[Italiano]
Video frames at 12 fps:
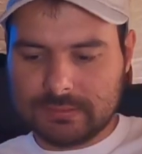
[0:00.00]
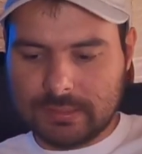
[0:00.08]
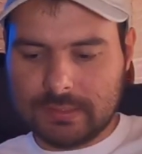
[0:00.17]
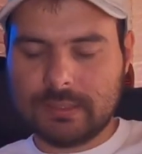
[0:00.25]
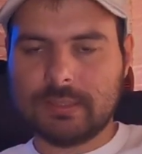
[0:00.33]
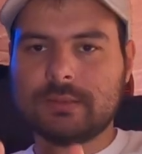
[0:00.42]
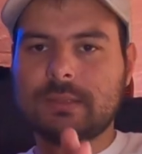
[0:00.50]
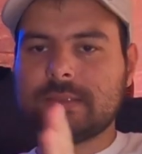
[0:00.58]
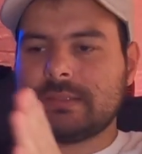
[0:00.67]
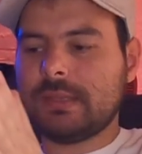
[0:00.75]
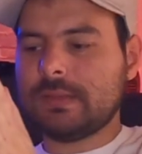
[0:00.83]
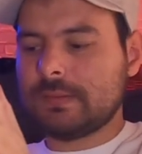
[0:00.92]

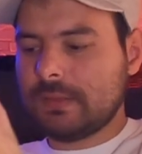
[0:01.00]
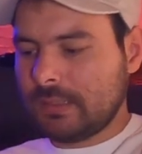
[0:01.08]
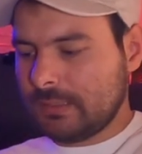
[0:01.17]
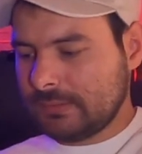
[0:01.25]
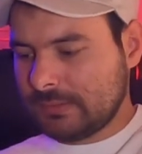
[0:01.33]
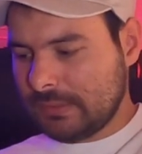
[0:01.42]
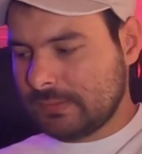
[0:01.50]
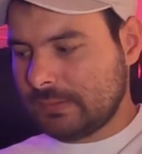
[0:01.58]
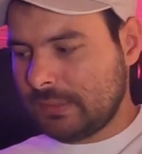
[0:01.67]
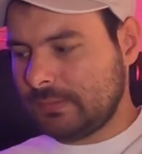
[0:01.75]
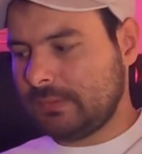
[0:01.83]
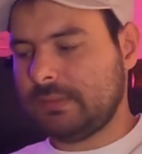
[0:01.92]
77
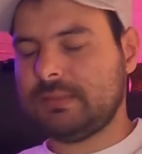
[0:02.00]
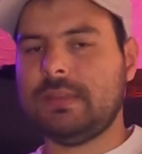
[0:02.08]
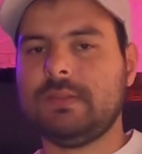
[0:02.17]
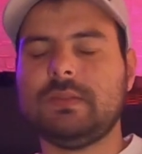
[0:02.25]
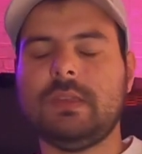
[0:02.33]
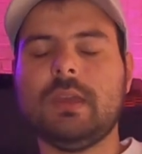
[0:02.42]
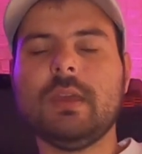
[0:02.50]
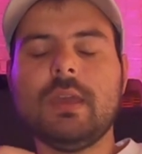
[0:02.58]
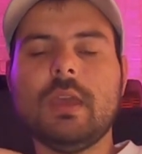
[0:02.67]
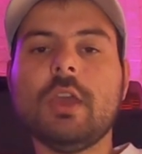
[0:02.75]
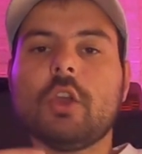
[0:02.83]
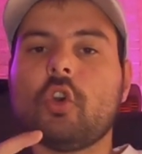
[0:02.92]
77
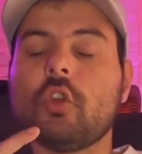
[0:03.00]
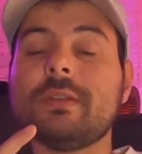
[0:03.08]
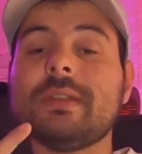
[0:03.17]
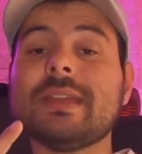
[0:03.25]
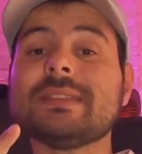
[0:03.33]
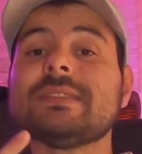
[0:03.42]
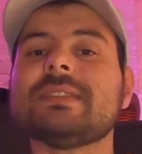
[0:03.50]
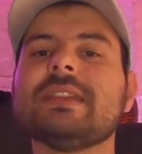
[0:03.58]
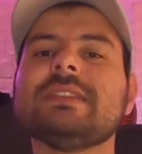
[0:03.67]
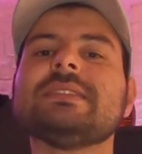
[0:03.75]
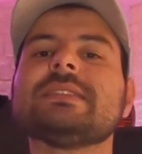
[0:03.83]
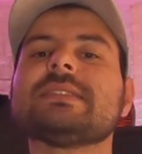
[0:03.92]
connesse
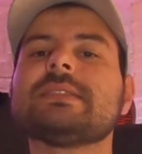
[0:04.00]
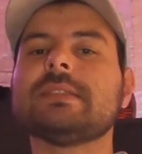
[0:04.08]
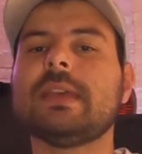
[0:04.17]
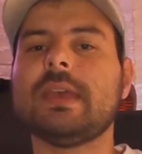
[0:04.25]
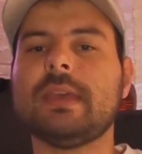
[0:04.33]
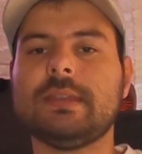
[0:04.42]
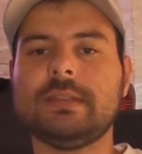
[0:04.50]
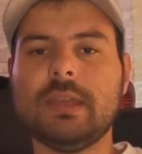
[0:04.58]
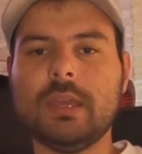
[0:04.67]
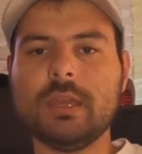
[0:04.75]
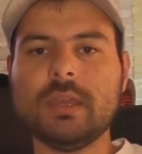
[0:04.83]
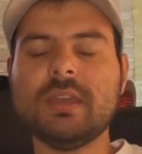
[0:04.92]
in
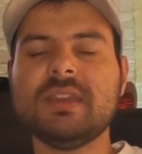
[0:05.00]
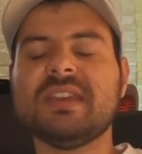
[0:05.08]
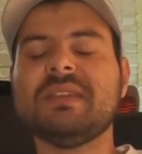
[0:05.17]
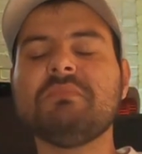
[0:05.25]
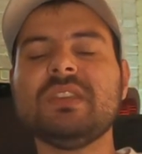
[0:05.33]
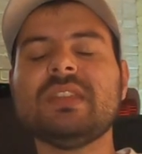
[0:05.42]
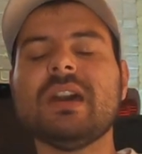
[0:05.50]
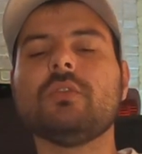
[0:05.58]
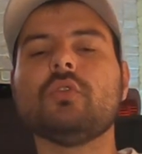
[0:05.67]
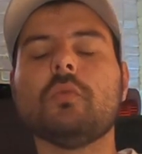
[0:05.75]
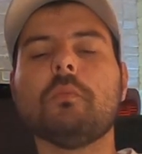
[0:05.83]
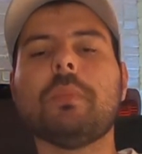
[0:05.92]
serie e mi
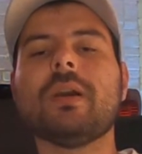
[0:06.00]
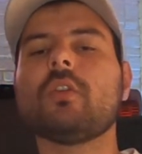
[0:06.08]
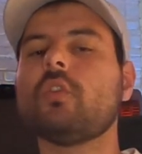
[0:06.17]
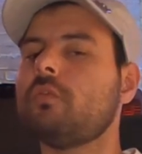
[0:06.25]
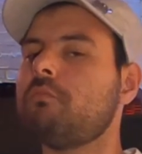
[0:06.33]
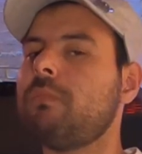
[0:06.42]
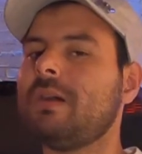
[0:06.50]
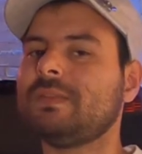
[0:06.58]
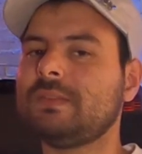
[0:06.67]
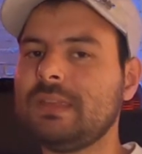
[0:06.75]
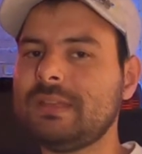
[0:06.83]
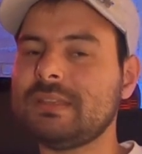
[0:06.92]
danno un pacco
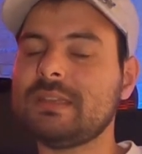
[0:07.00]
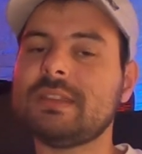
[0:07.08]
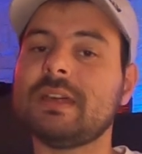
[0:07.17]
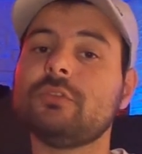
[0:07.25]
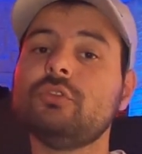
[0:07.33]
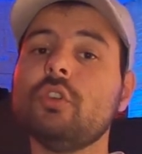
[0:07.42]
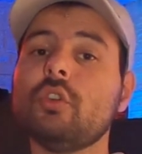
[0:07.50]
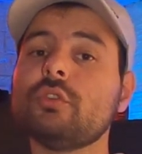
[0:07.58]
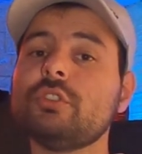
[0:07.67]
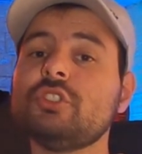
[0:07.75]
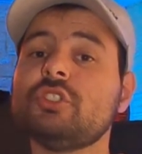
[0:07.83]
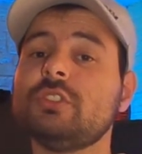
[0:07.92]
batterie da
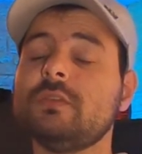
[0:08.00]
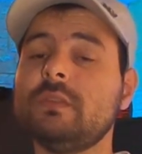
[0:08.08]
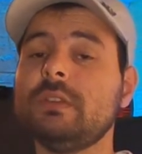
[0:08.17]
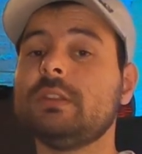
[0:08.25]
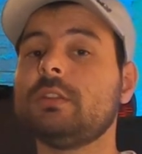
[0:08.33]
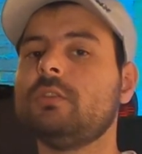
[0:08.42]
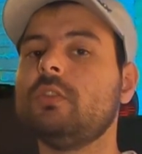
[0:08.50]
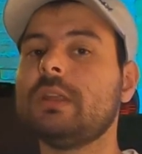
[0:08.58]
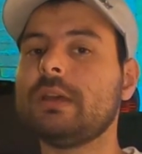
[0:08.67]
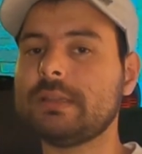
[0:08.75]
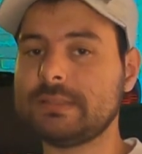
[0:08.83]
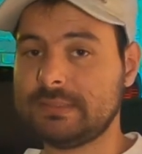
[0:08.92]

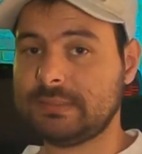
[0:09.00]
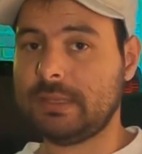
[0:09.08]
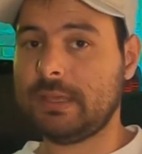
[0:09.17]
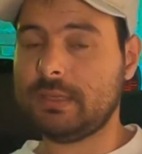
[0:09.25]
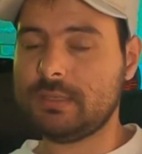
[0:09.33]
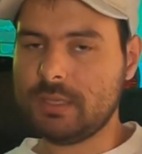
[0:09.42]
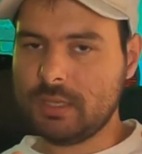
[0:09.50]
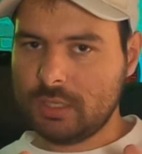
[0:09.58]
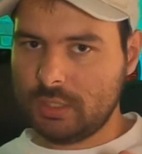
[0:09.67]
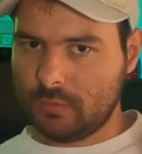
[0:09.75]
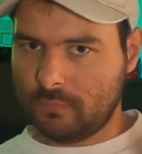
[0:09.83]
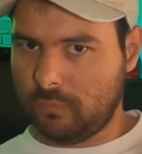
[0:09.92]
12,6
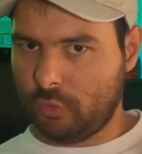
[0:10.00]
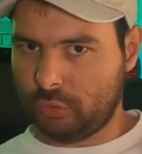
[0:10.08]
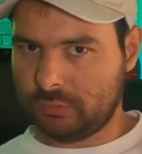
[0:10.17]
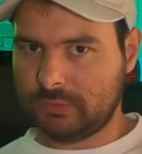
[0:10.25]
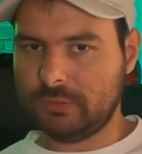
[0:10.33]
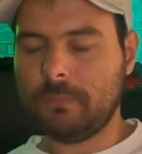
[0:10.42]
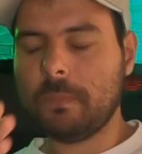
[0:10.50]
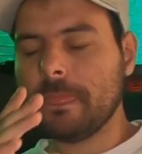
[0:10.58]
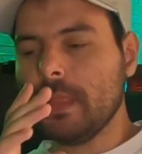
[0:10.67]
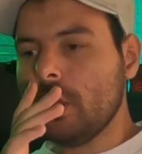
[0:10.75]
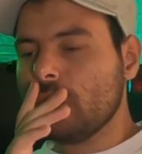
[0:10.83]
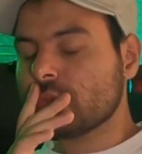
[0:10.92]
volt
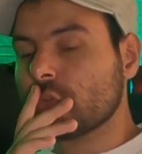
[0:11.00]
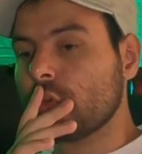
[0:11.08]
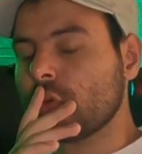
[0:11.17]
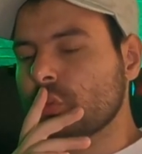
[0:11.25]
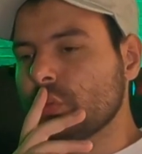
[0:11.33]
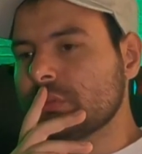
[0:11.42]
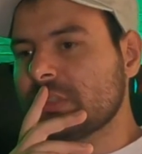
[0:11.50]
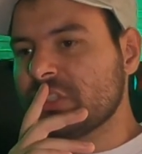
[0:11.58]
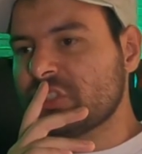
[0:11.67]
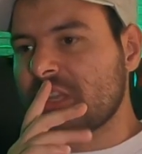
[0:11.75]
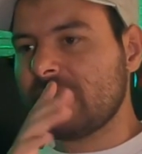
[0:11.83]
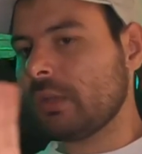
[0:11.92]
sono
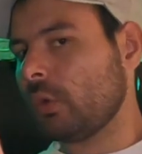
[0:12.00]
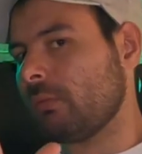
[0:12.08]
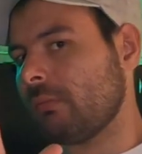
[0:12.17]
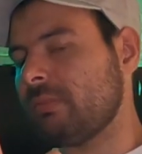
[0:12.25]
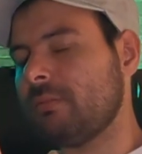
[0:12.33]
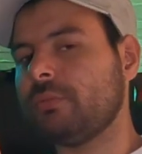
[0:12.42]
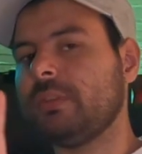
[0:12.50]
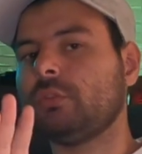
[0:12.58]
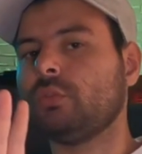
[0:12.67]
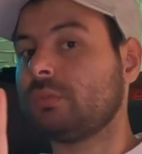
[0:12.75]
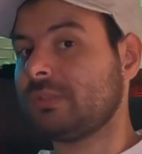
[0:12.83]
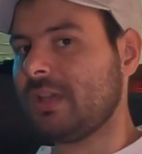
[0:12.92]
tutte celle, come abbiamo
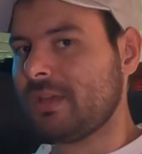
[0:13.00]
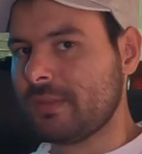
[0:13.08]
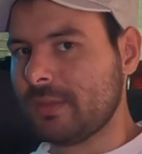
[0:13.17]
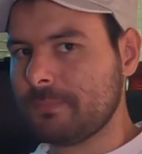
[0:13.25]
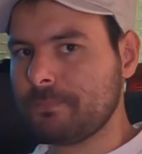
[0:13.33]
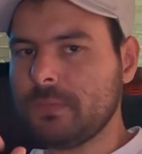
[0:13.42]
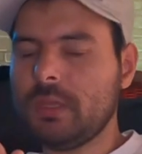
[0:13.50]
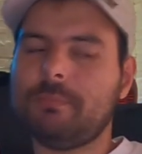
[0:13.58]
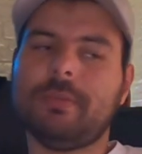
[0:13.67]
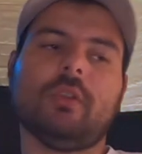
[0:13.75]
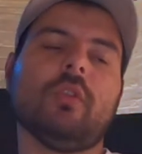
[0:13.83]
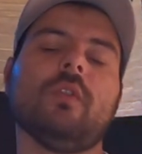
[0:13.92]
detto, usate,
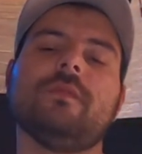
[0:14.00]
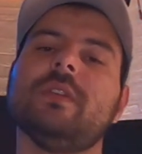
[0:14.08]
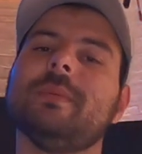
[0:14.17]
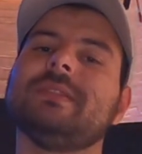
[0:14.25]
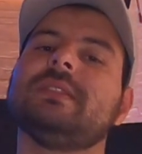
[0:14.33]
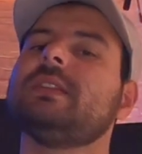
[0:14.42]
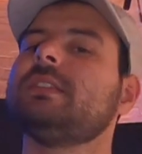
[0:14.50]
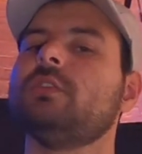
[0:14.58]
però ovviamente